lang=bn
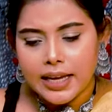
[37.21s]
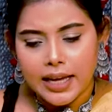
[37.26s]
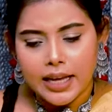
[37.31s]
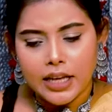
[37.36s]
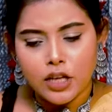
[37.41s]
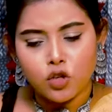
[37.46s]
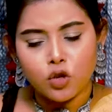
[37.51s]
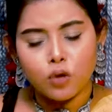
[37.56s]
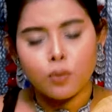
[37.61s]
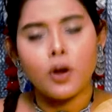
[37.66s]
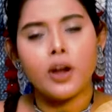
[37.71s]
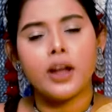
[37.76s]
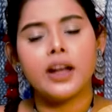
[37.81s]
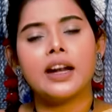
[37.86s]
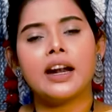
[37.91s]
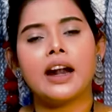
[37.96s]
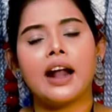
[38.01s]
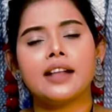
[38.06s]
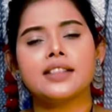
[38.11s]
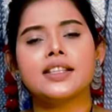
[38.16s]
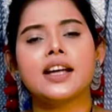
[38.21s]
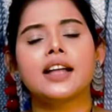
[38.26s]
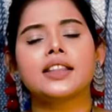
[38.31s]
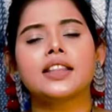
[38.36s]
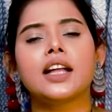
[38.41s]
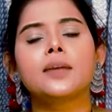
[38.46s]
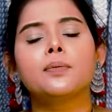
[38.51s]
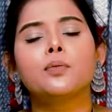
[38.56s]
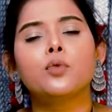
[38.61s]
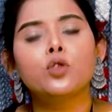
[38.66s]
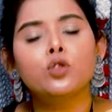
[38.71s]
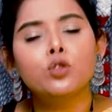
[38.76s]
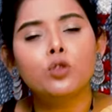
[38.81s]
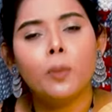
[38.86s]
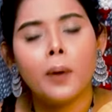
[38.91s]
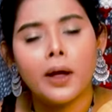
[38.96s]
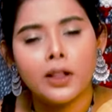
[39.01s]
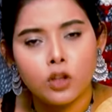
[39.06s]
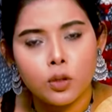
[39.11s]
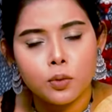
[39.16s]
এই সময় রাজা তার বন্ধু
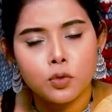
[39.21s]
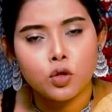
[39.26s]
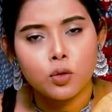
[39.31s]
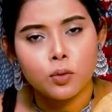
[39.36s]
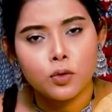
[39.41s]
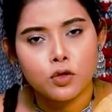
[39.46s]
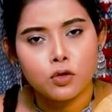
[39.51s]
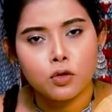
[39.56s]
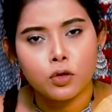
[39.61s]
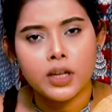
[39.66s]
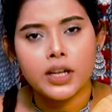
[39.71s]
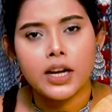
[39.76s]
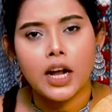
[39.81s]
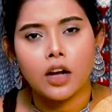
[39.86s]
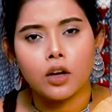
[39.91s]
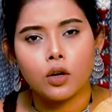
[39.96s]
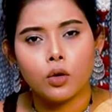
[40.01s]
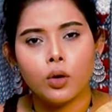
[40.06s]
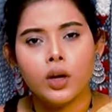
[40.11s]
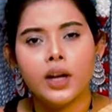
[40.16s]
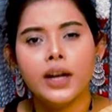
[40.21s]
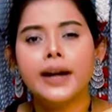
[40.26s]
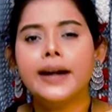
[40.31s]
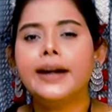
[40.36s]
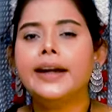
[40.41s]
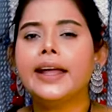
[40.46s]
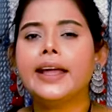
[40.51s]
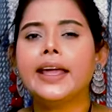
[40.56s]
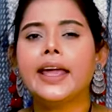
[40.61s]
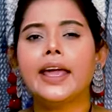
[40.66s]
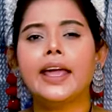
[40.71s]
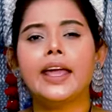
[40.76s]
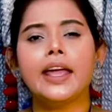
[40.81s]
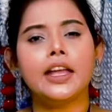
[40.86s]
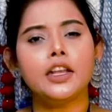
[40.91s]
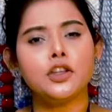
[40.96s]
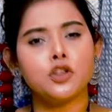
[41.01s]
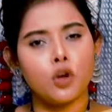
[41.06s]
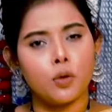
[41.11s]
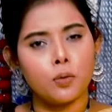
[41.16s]
বান্ধব সমস্তকে ডাকলো ডেকে
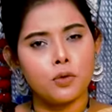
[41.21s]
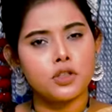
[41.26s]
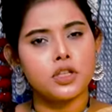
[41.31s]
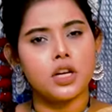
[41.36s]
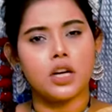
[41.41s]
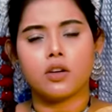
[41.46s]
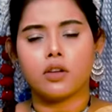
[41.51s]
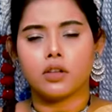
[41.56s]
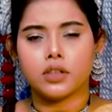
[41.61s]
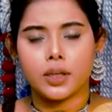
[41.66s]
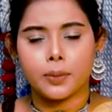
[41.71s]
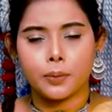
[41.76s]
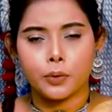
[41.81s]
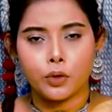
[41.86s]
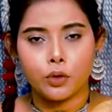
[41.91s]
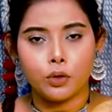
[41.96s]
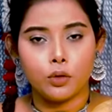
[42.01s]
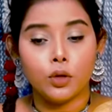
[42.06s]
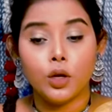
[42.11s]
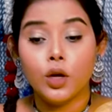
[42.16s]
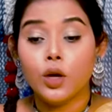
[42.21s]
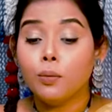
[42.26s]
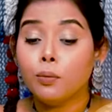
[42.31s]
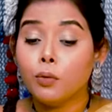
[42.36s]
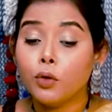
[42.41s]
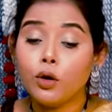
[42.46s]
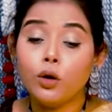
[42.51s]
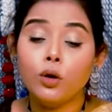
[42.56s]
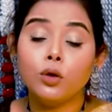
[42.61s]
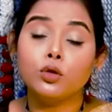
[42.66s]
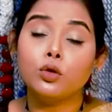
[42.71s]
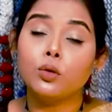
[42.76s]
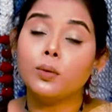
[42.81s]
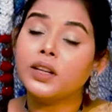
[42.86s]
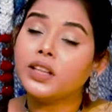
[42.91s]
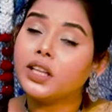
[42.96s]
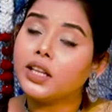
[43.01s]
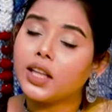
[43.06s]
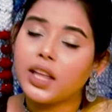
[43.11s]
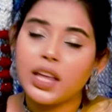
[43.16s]
এই সমস্যার কথা বলল বলল
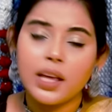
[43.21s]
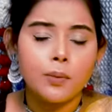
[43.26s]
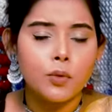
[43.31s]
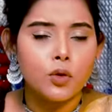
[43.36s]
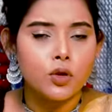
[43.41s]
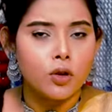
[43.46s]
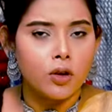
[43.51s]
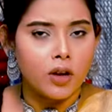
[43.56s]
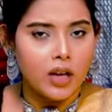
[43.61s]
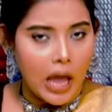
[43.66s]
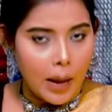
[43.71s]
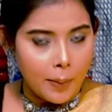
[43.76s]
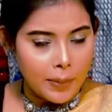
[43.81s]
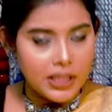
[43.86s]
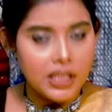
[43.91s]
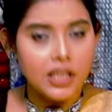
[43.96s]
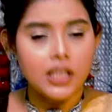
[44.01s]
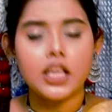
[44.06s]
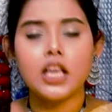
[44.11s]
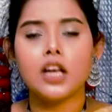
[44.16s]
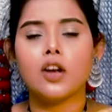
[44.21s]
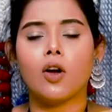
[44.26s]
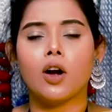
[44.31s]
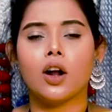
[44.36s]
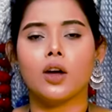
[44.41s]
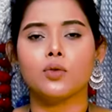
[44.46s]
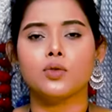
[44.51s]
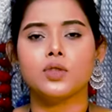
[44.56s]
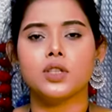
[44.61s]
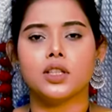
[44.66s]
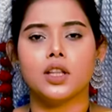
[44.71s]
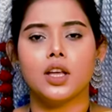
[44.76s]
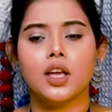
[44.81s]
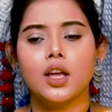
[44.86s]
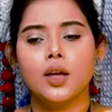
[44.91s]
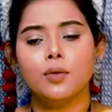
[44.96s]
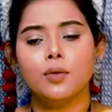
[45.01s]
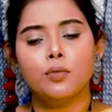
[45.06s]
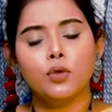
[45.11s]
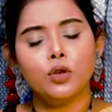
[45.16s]
তোমাদের কি মনে হয় আমাদের কি করা উচিত
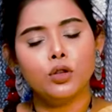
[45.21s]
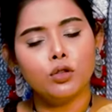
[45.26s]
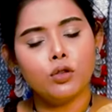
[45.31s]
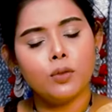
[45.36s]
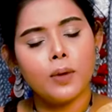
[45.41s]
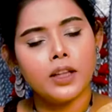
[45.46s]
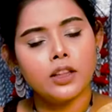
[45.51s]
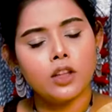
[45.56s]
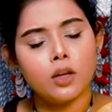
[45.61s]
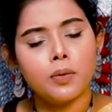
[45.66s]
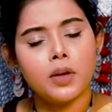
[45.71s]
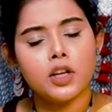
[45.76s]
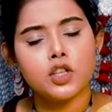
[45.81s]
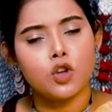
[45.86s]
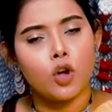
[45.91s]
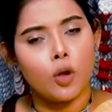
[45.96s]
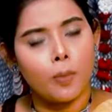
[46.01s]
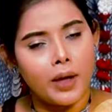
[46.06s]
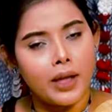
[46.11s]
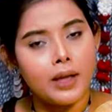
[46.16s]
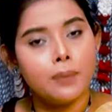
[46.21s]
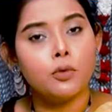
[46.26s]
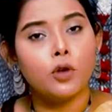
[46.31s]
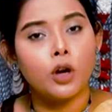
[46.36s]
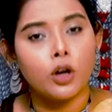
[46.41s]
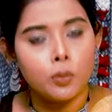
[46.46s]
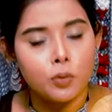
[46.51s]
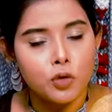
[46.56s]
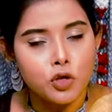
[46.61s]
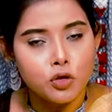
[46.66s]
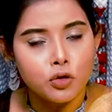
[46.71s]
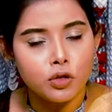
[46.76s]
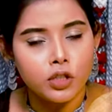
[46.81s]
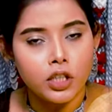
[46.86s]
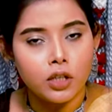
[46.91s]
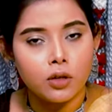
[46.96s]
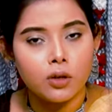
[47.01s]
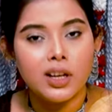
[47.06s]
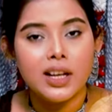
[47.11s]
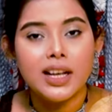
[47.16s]
বন্ধু বান্ধবরা সবাই পরামর্শ
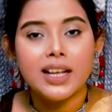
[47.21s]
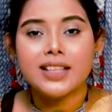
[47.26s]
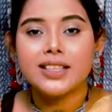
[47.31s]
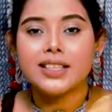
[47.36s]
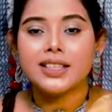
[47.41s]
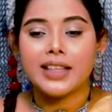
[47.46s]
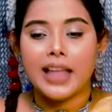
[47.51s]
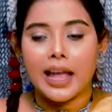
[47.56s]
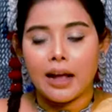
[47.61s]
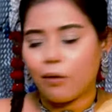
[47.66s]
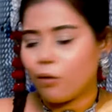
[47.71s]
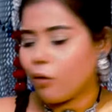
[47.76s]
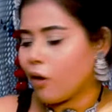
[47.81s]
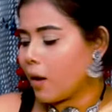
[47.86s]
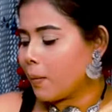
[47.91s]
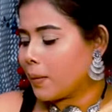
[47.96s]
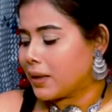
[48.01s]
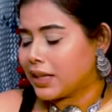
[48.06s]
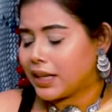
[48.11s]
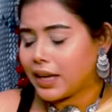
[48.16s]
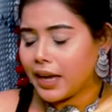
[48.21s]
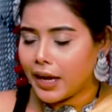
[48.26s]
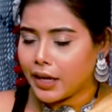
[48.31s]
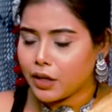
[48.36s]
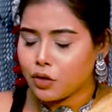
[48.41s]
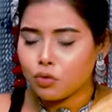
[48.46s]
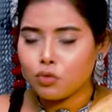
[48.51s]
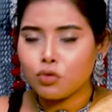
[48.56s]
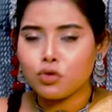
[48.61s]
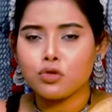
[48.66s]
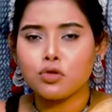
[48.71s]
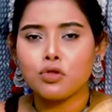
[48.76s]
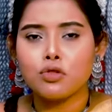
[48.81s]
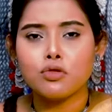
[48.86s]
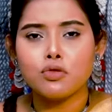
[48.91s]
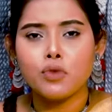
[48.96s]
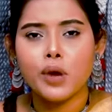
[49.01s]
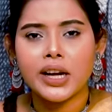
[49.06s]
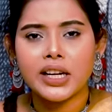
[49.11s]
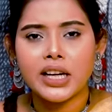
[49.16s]
দিল যে দেখো আমাদের এইটুকু
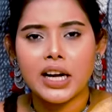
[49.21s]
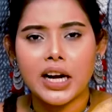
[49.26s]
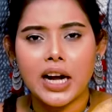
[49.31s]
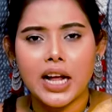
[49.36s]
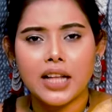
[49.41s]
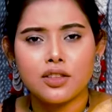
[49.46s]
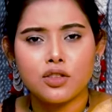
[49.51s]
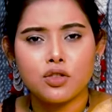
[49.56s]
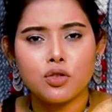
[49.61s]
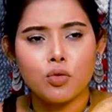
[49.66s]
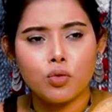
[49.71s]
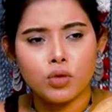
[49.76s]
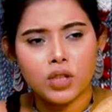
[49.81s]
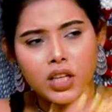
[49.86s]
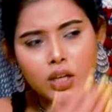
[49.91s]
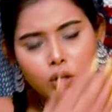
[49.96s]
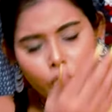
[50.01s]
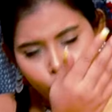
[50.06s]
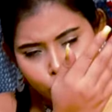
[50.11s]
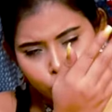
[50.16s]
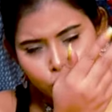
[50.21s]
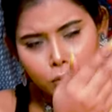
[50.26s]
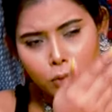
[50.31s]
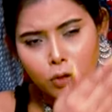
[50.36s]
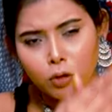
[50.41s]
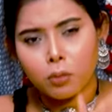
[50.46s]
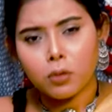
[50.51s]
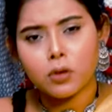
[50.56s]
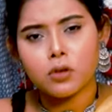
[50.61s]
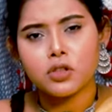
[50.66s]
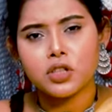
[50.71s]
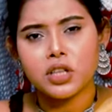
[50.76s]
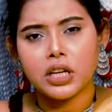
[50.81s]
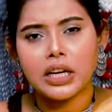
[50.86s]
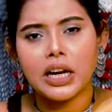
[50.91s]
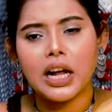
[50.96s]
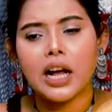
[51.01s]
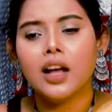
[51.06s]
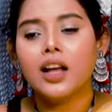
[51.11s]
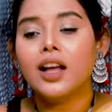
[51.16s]
ছোট্ট একটা রাজ্য ওদের কত বড় বড়
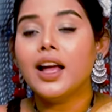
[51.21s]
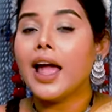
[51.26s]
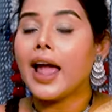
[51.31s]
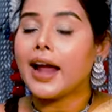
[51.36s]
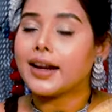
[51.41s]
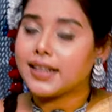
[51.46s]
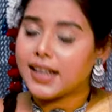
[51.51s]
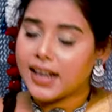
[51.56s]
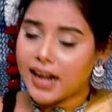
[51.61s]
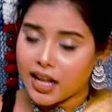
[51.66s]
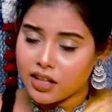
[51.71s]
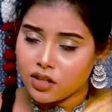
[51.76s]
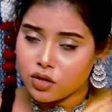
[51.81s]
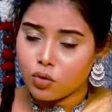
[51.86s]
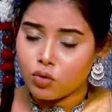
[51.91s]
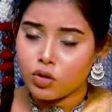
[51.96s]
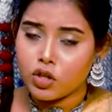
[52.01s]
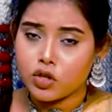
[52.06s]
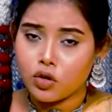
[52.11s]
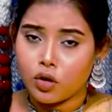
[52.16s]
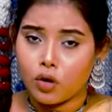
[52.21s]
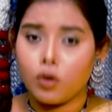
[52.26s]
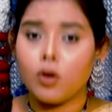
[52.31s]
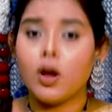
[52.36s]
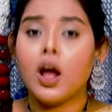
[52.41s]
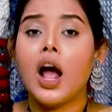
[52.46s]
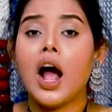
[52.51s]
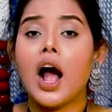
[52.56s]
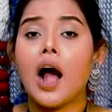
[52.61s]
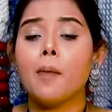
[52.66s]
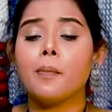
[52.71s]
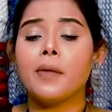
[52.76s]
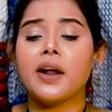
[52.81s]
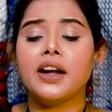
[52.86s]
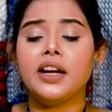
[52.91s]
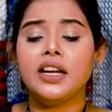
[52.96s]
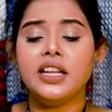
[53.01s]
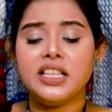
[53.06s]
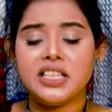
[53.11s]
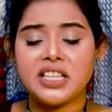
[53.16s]
সেনা একটা কাজ করি চলো আমরা
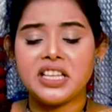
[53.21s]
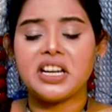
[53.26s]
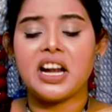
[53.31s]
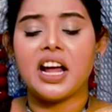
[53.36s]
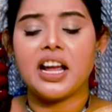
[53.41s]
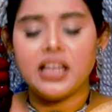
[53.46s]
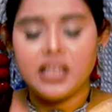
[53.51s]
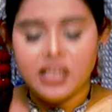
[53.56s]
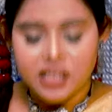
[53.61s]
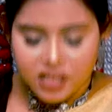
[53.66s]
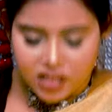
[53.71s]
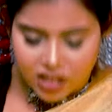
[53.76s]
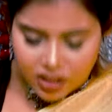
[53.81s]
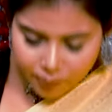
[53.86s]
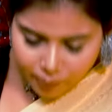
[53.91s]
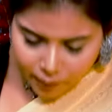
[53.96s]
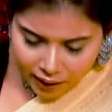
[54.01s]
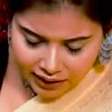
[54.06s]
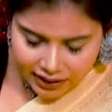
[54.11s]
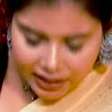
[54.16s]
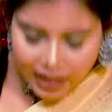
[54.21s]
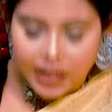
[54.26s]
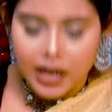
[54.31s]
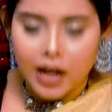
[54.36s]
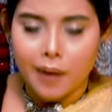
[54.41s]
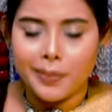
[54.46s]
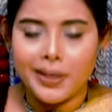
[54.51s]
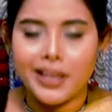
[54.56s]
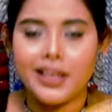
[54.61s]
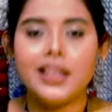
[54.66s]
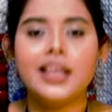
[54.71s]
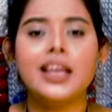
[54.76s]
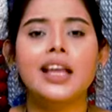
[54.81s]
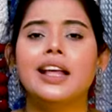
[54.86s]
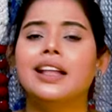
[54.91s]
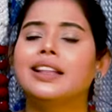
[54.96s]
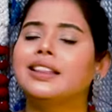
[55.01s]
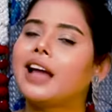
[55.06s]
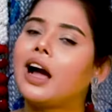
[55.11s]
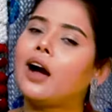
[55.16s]
নিজেরাই নিজেদের মা মাথা নামিয়ে নিই
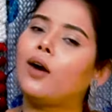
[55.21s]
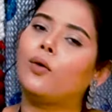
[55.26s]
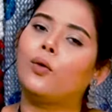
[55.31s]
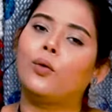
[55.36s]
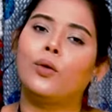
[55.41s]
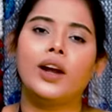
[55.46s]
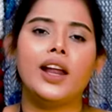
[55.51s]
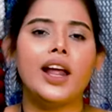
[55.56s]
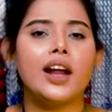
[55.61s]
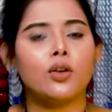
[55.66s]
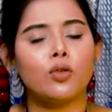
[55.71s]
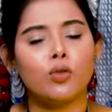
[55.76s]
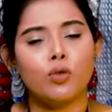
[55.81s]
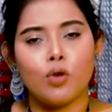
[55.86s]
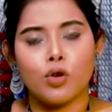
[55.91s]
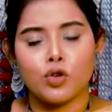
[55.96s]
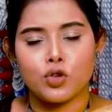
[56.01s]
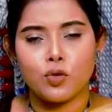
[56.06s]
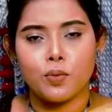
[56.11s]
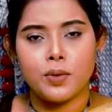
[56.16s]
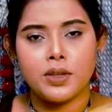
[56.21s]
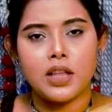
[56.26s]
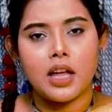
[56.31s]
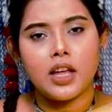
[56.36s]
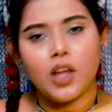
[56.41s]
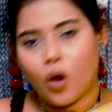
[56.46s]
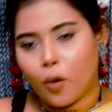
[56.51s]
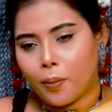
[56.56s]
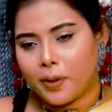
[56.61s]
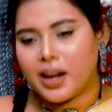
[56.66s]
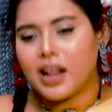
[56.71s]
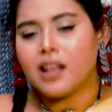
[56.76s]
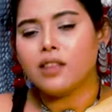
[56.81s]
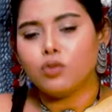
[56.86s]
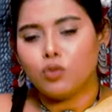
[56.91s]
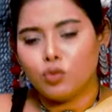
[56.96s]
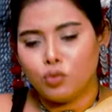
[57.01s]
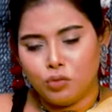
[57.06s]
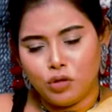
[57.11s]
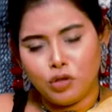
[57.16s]
তাহলে আর কোনো অসুবিধাই হবে না
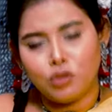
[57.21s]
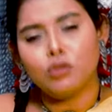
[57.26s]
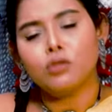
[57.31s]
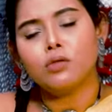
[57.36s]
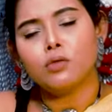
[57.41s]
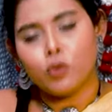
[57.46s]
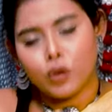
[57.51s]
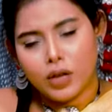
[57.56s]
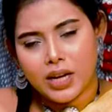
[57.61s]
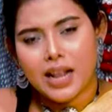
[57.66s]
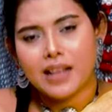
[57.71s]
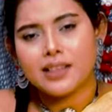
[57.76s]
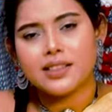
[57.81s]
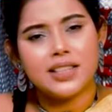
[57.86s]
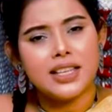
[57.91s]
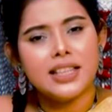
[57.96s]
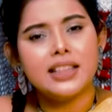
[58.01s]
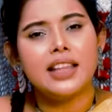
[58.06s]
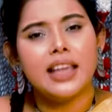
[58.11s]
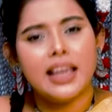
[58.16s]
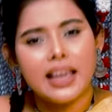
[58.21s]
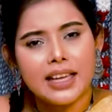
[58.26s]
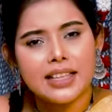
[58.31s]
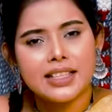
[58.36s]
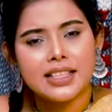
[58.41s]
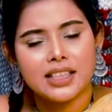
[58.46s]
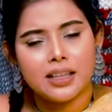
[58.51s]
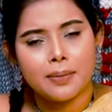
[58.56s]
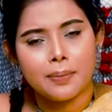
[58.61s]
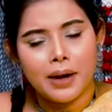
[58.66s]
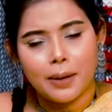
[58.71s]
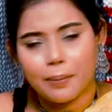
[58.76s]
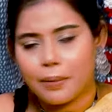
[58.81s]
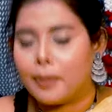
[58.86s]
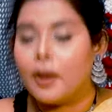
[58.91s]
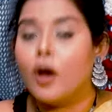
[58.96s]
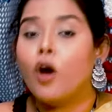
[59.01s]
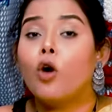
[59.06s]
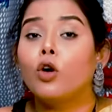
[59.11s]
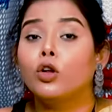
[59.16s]
তুমিও ওই রাজ্যেই থেকে যেতে পারবে
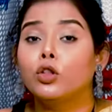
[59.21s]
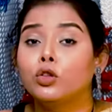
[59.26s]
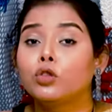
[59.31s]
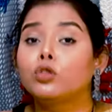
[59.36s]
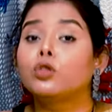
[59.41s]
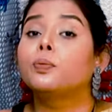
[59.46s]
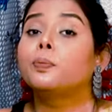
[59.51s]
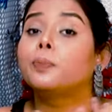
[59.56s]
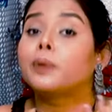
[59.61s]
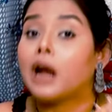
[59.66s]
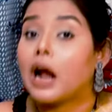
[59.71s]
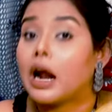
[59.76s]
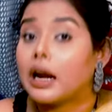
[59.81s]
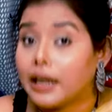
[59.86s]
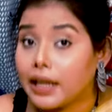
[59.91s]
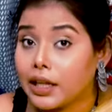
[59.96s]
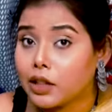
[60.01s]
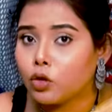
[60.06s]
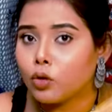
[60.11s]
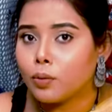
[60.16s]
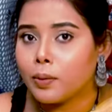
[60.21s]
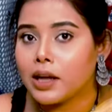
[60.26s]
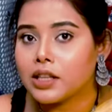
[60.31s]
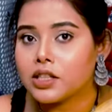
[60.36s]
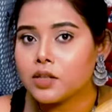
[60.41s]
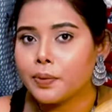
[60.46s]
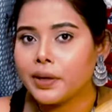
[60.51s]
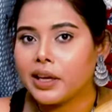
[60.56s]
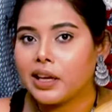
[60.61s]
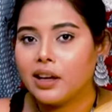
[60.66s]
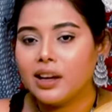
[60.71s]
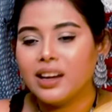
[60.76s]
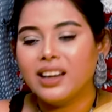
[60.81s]
অন্তত প্রাণী তো বাঁচবে